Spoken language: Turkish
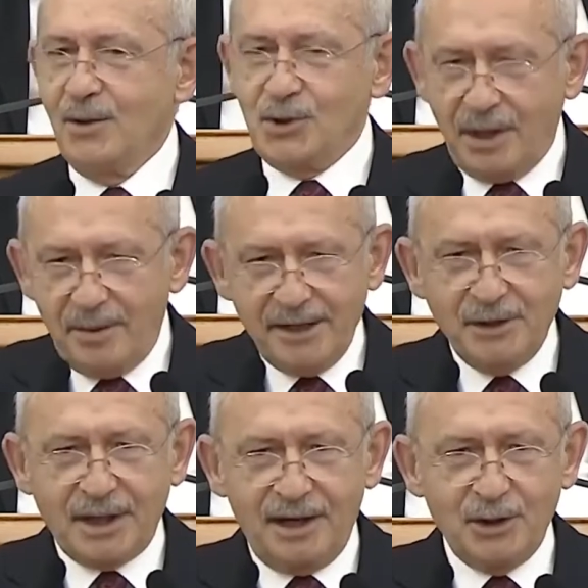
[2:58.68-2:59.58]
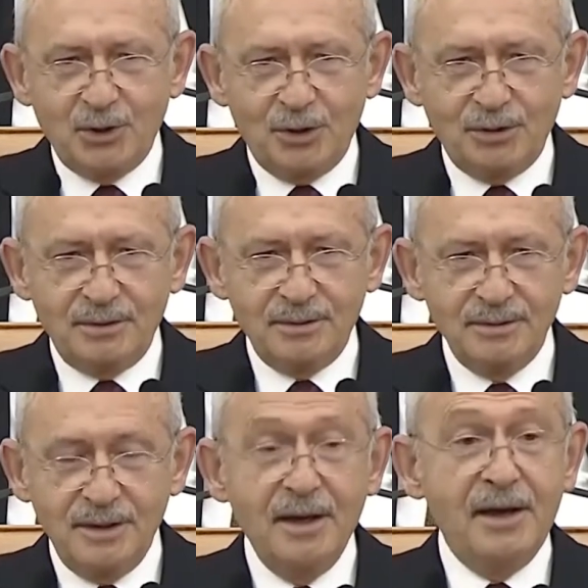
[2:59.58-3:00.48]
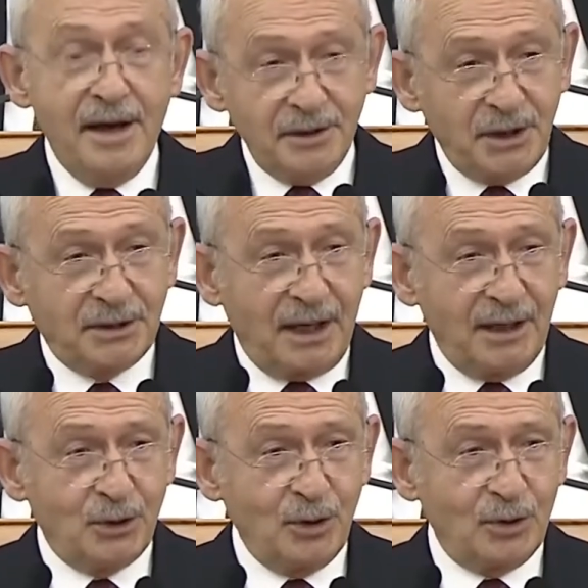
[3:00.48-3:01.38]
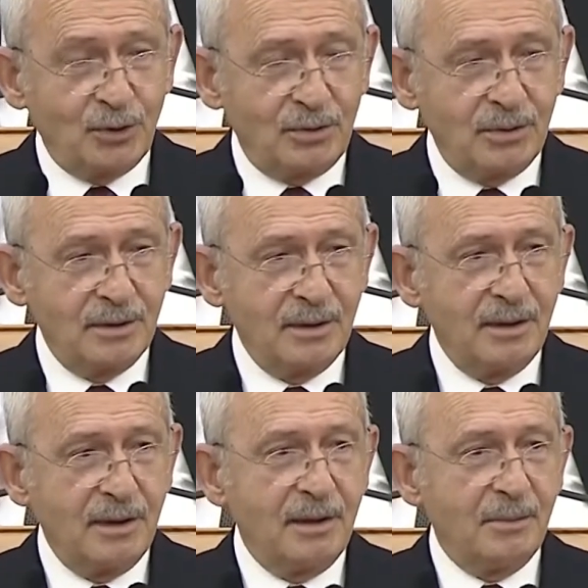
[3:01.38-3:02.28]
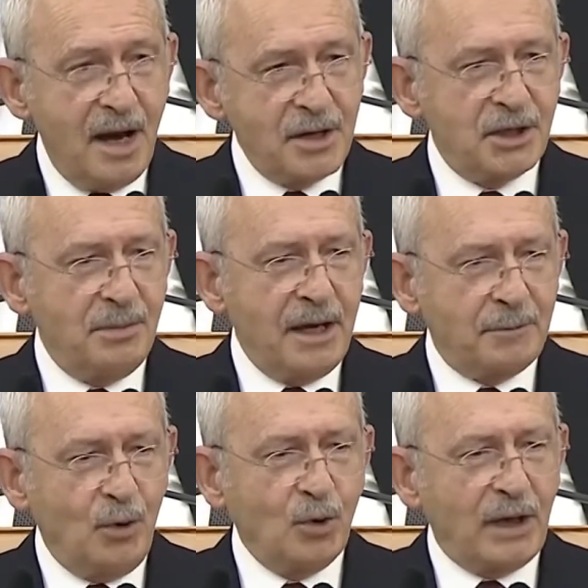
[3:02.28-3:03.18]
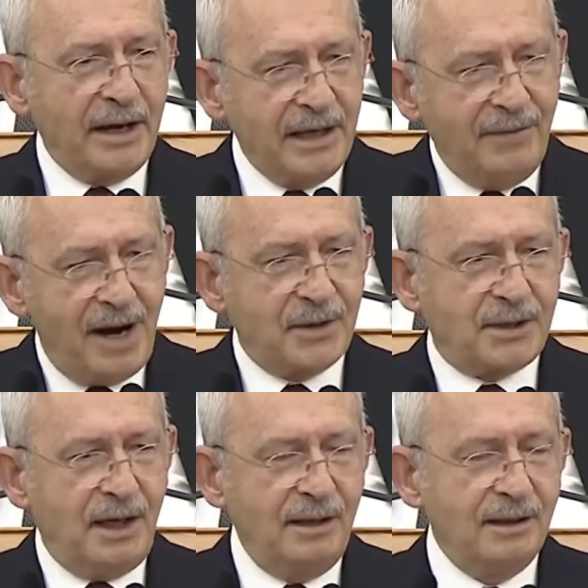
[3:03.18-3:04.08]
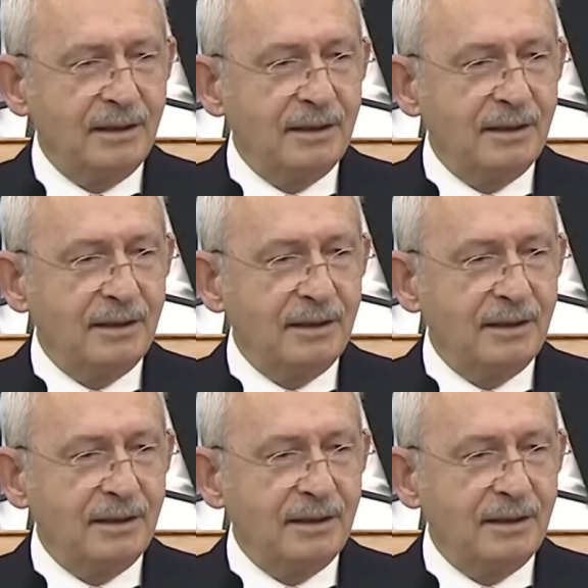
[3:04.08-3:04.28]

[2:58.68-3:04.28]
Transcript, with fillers: Saman ithal ediyorduk. Et ithal ediyorduk. Mercimek, buğday ne varsa